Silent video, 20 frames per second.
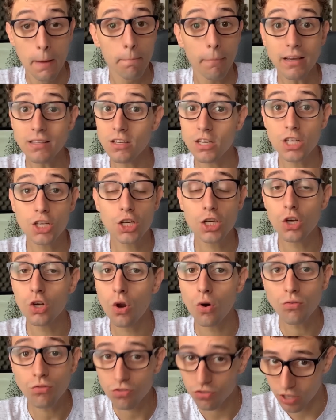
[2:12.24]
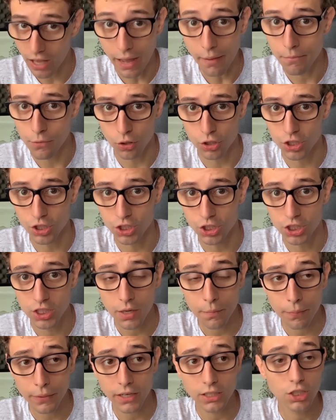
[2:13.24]
Mas a gente não sabe hoje em
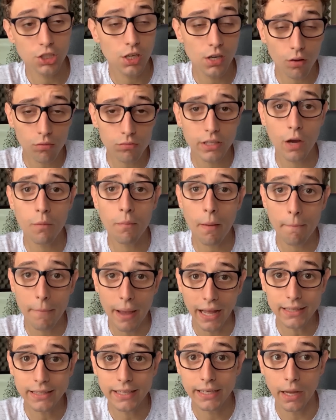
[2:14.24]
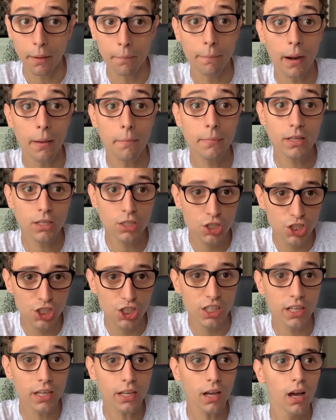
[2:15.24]
dia porque a gente não tem uma métrica para
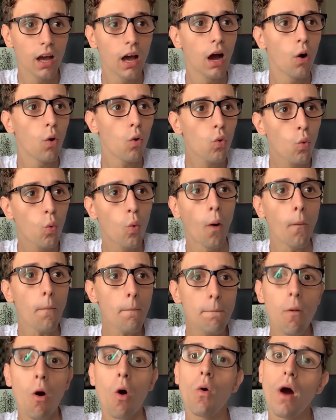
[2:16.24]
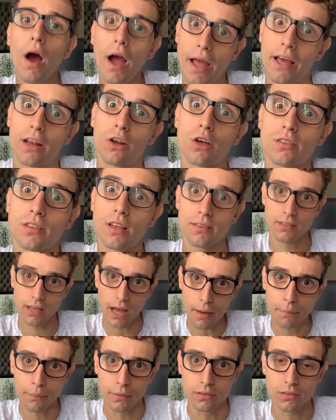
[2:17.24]
medir o quão bom é nossas
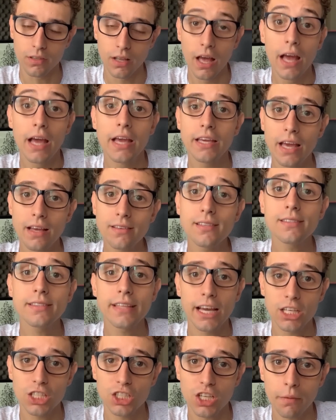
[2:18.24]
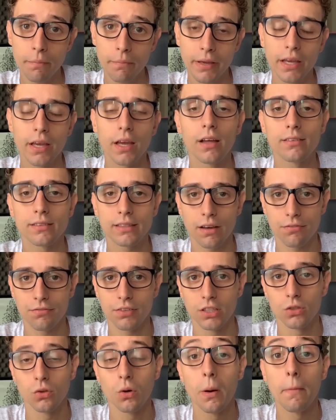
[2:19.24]
capas. E esse teste AB tá
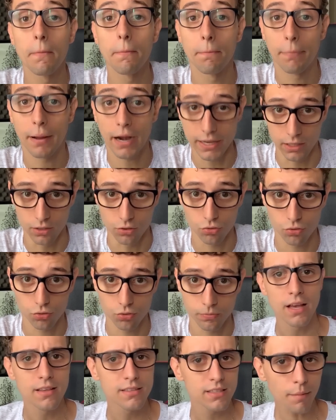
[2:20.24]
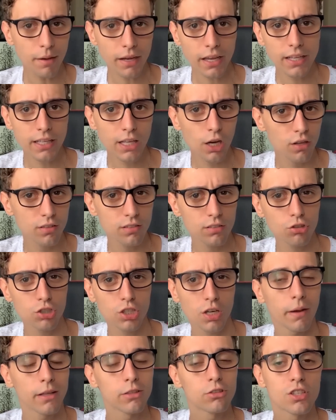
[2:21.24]
vindo para isso. Sabe aquele negocinho
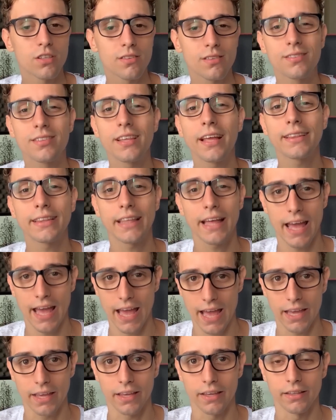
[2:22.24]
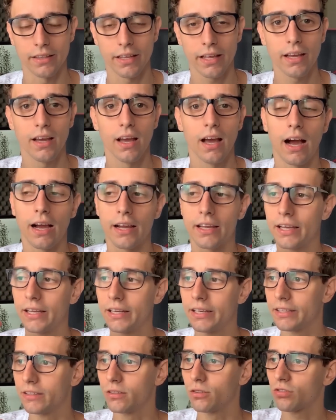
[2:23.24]
chamado de CTR, né?
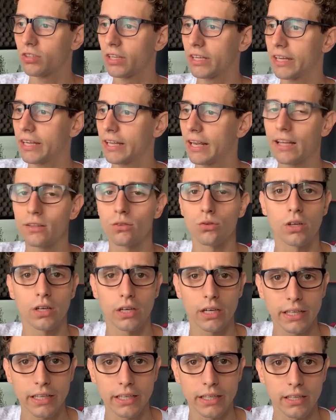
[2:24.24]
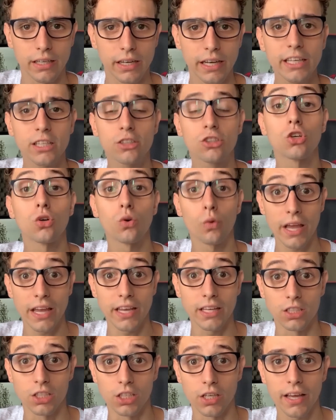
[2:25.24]
Aquele não sei que lá do click, click to
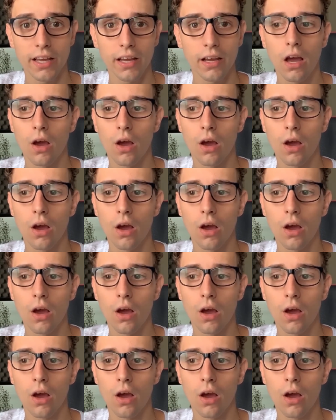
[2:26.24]
rate, né?